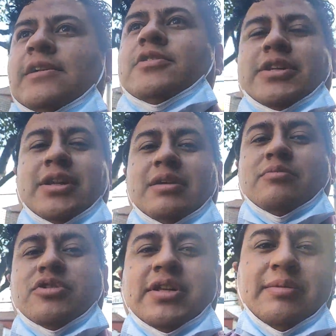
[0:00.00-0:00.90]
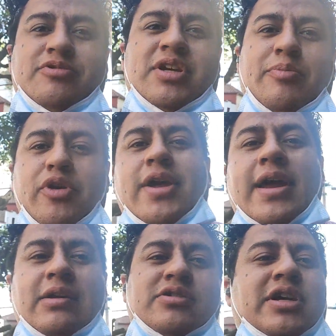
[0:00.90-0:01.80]
Los que tenemos tratemos de apoyar
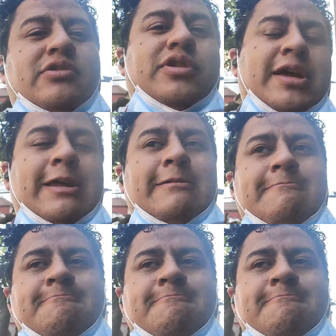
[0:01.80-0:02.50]
a los que no tienen.